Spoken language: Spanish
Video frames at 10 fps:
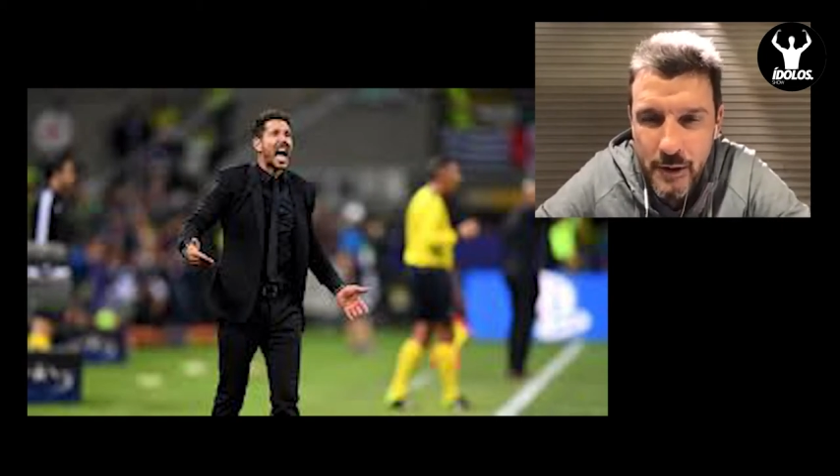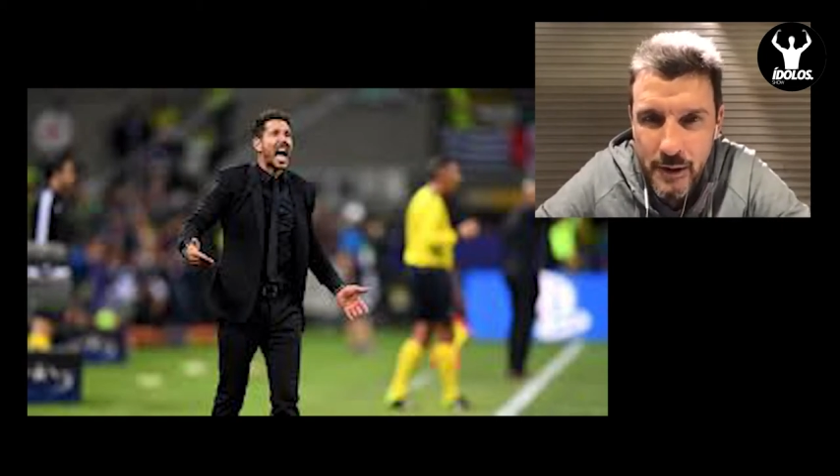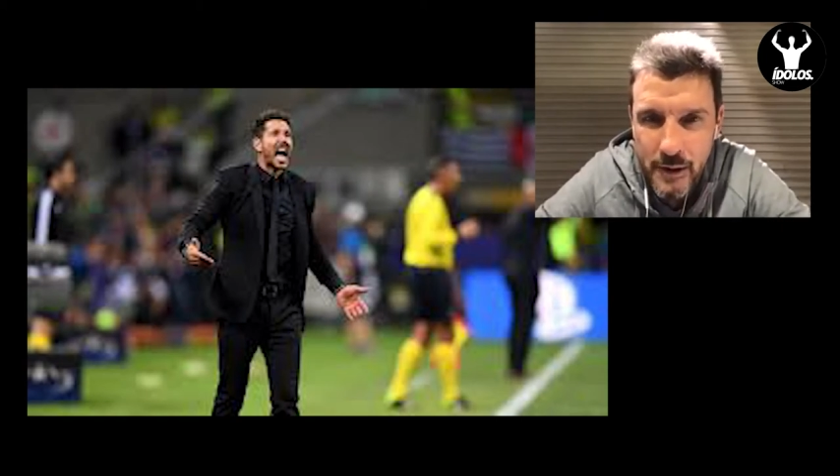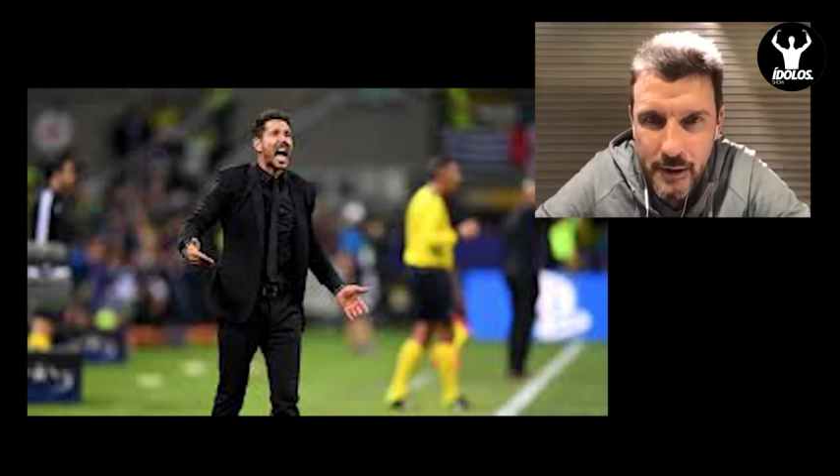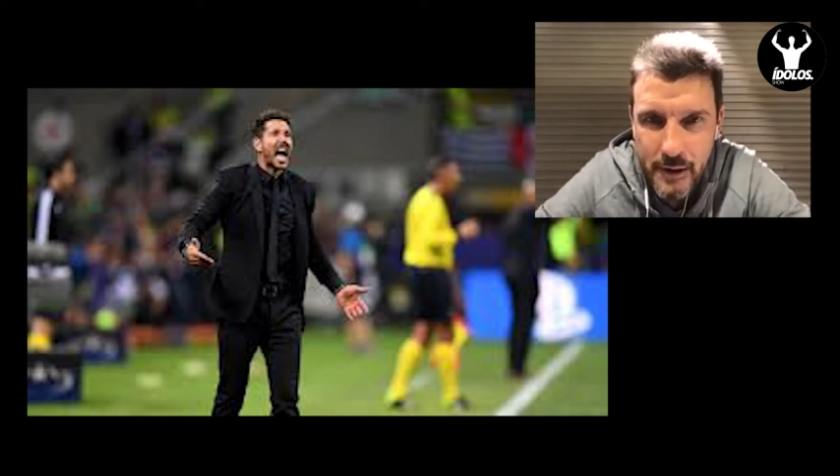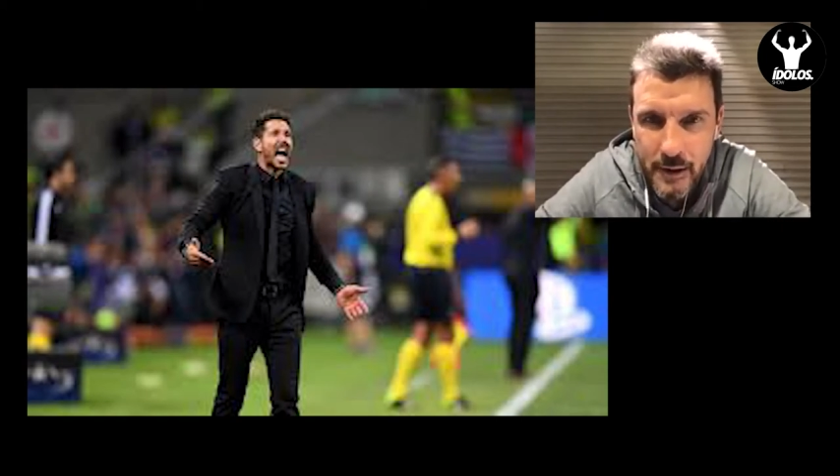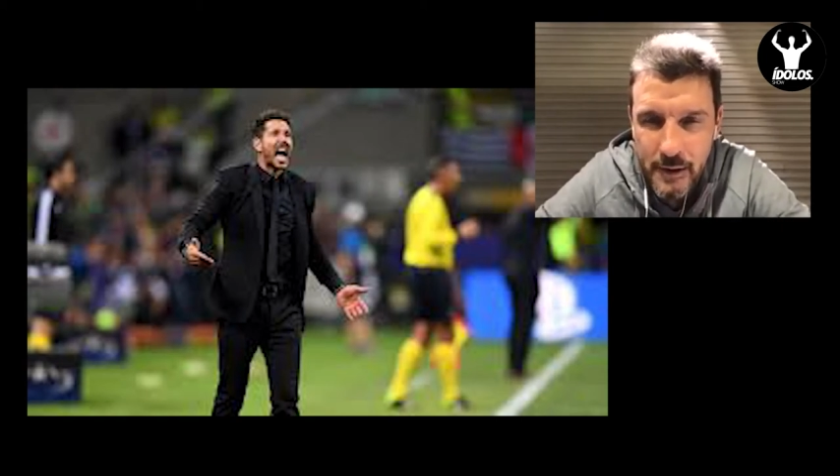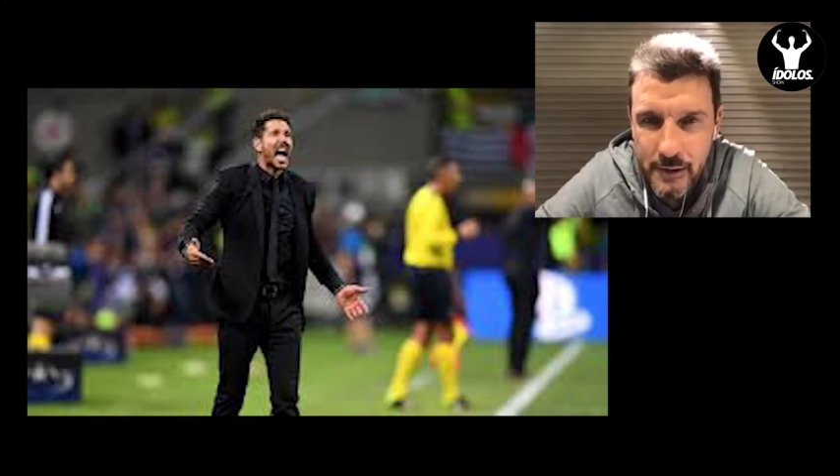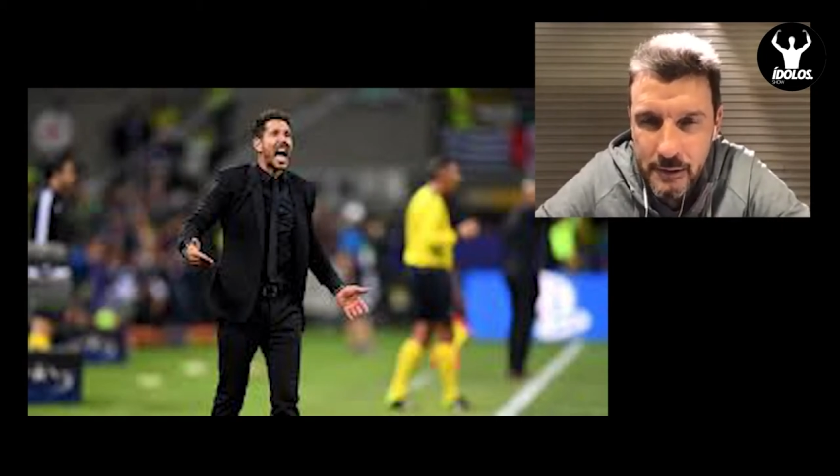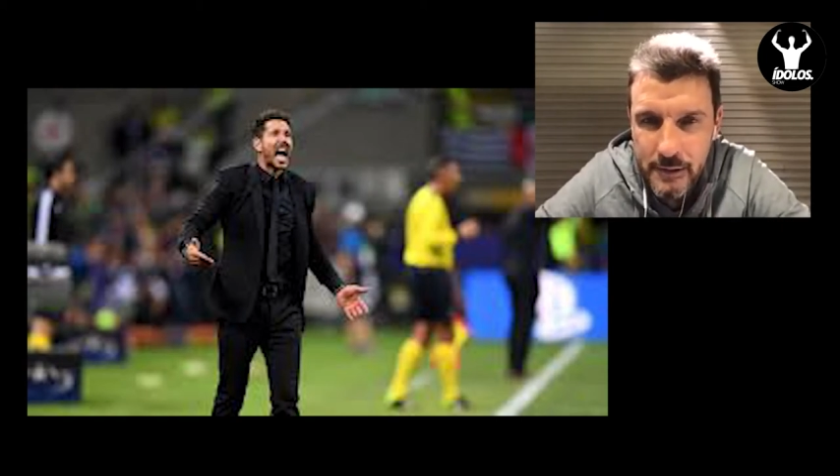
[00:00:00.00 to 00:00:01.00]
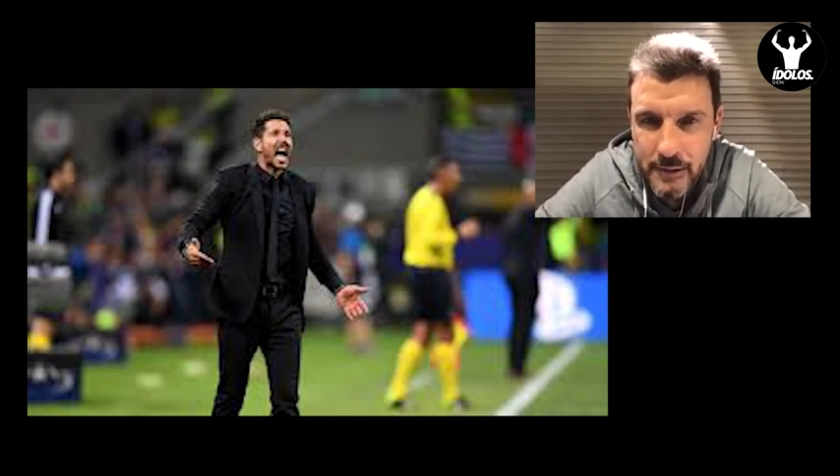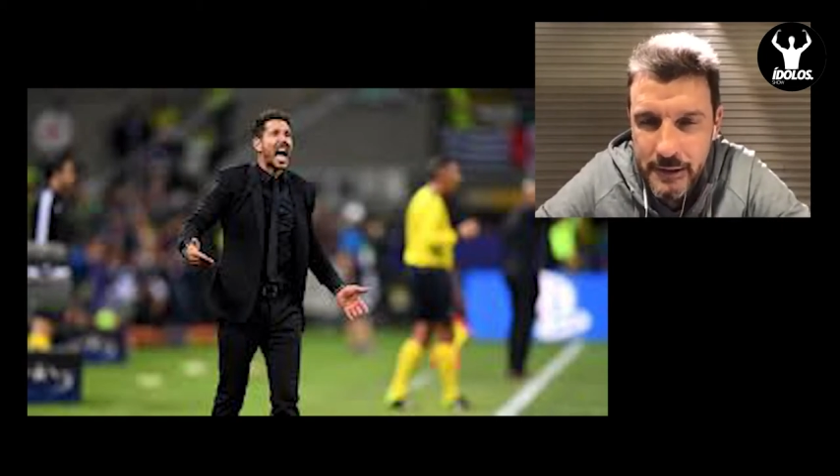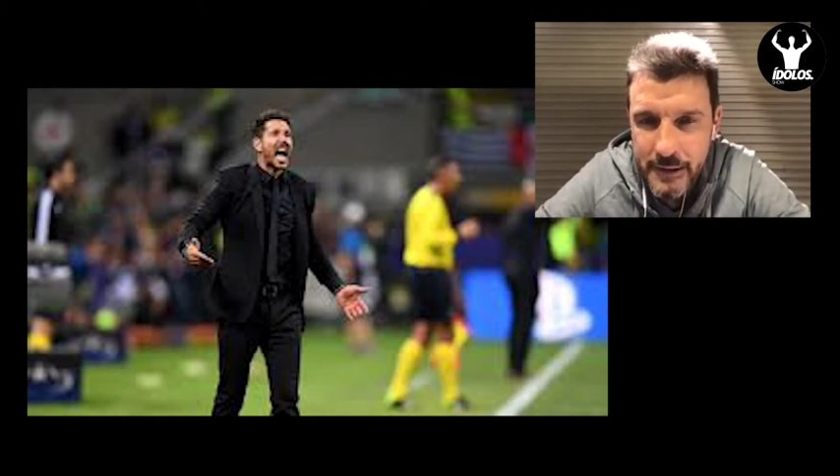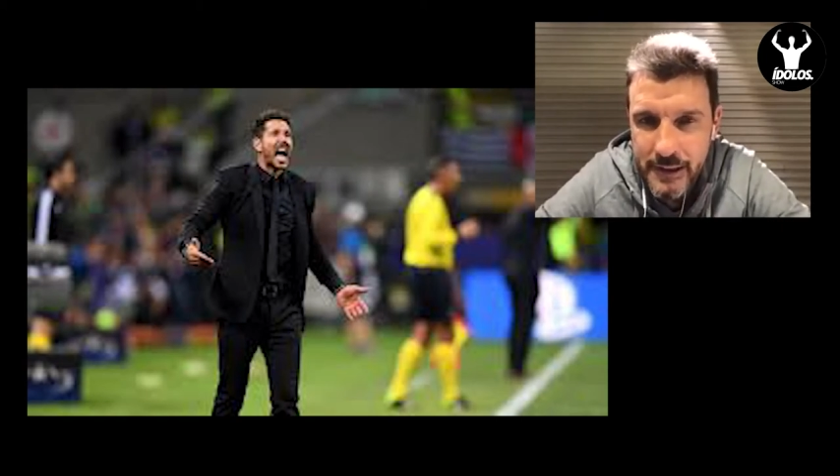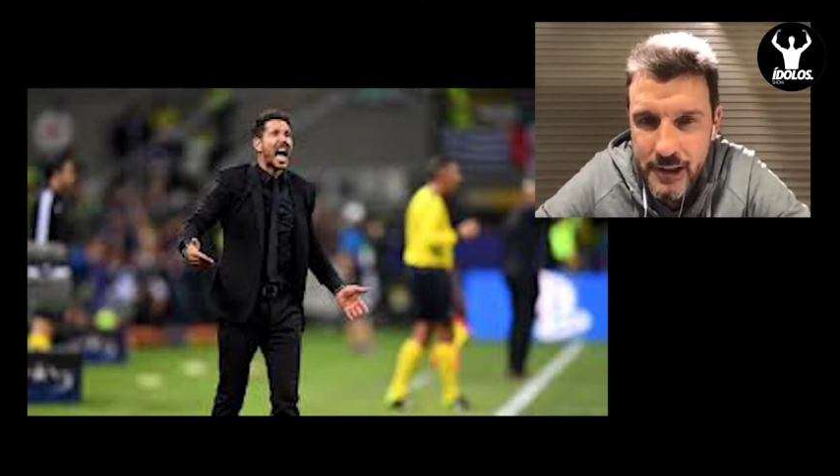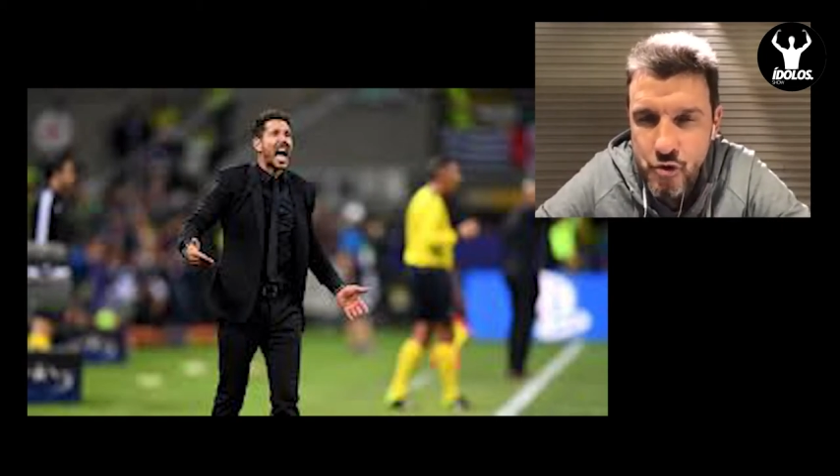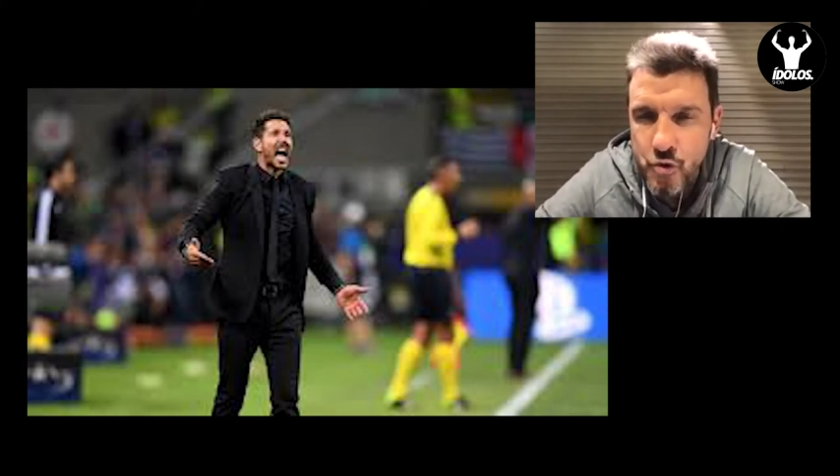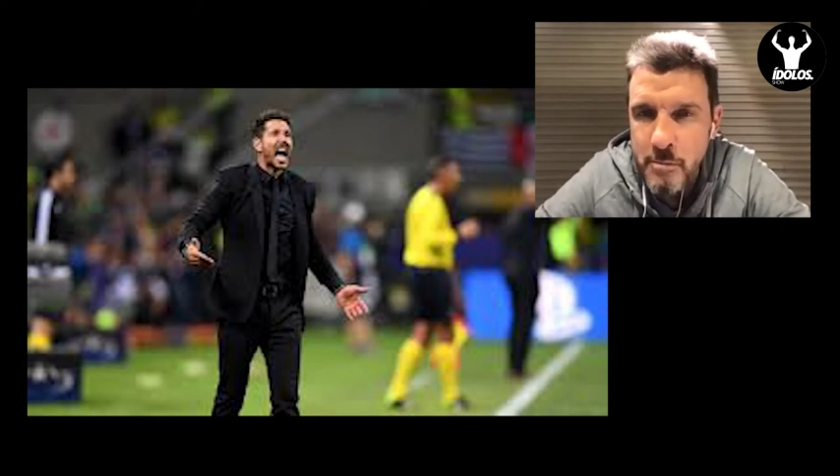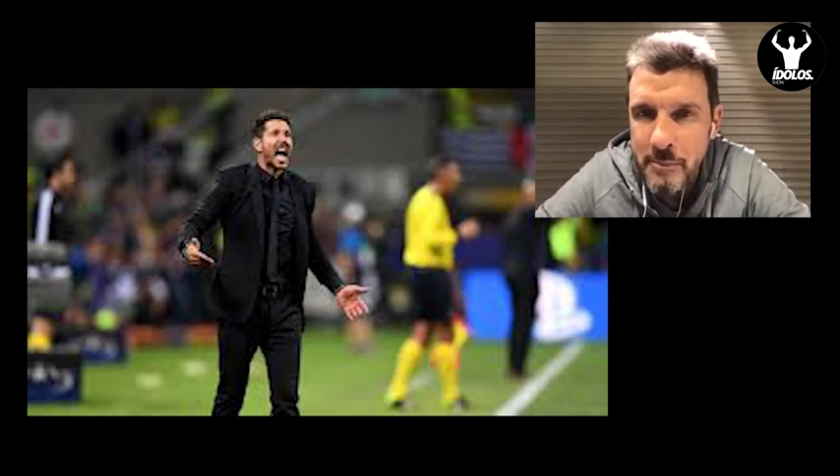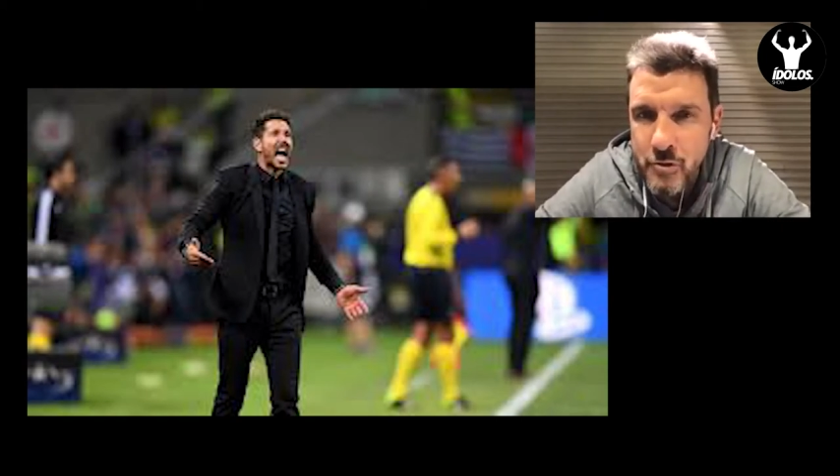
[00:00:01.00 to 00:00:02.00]
a eh,
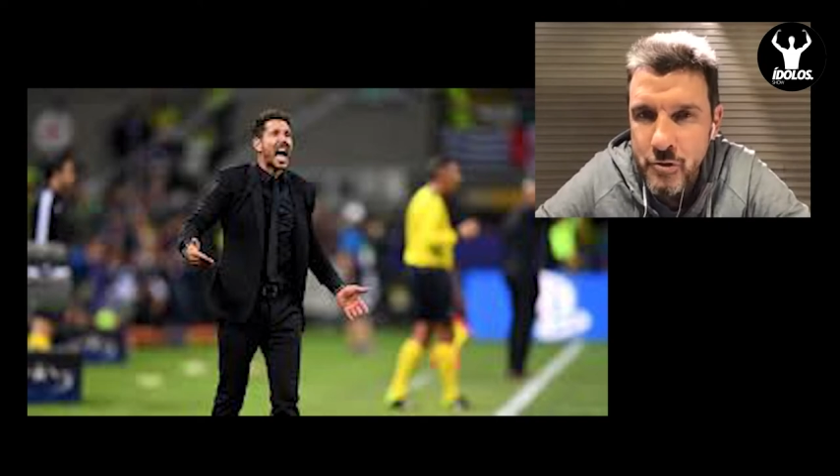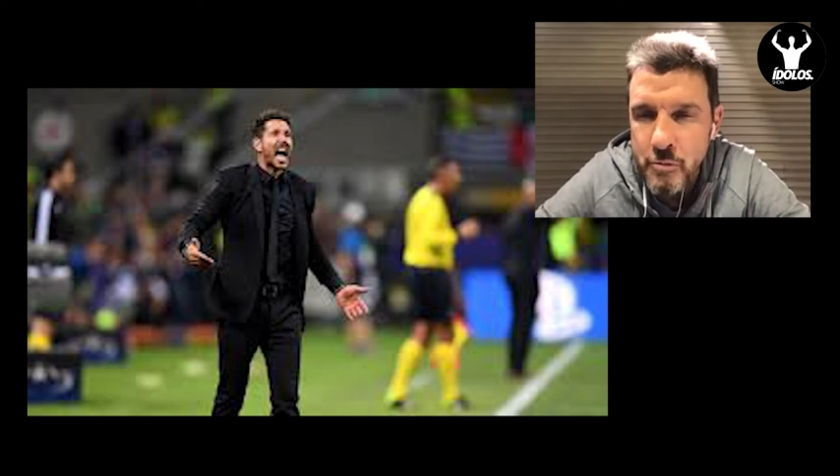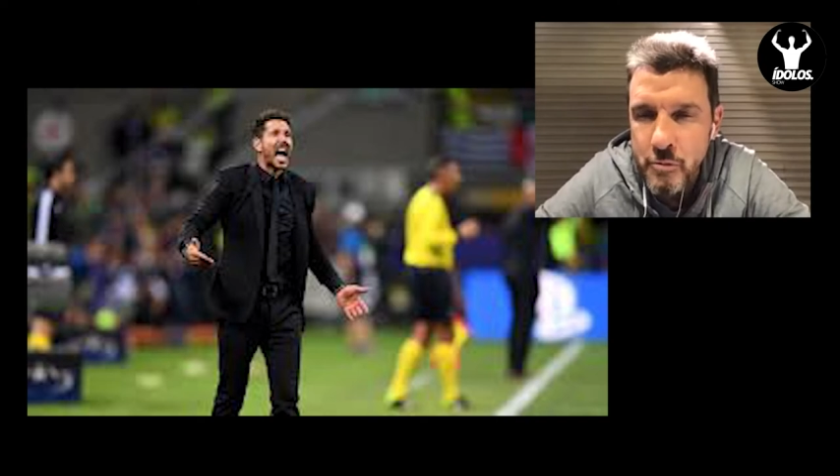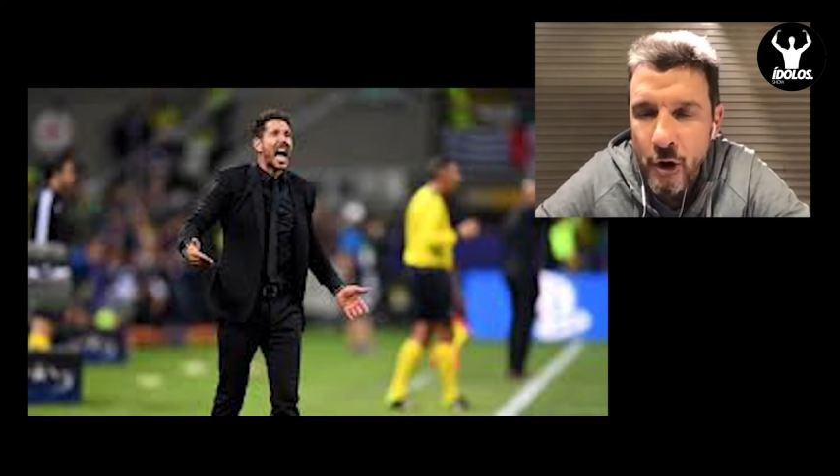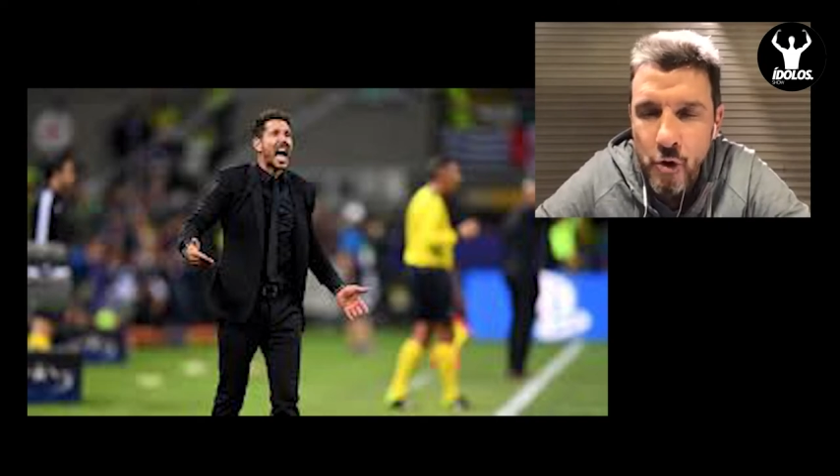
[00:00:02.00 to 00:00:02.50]
su, mejor